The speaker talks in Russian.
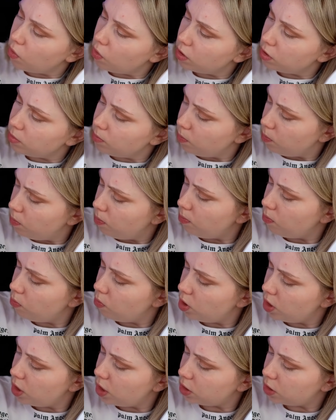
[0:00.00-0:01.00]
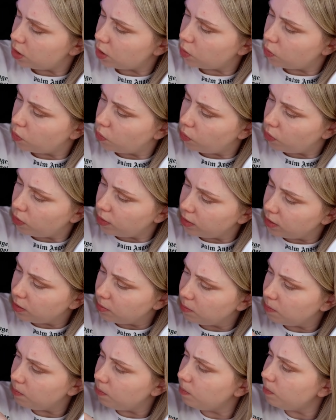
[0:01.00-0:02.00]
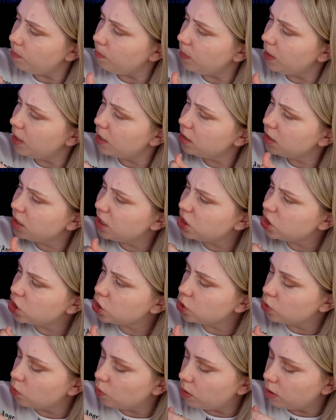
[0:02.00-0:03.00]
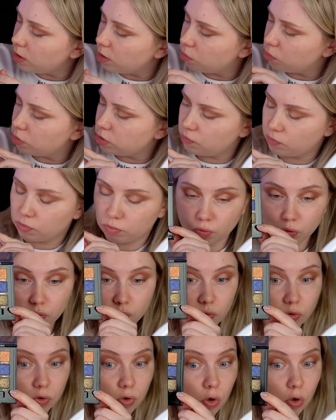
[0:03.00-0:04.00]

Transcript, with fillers: он более такой мелкий, что ли. То есть вот тут вот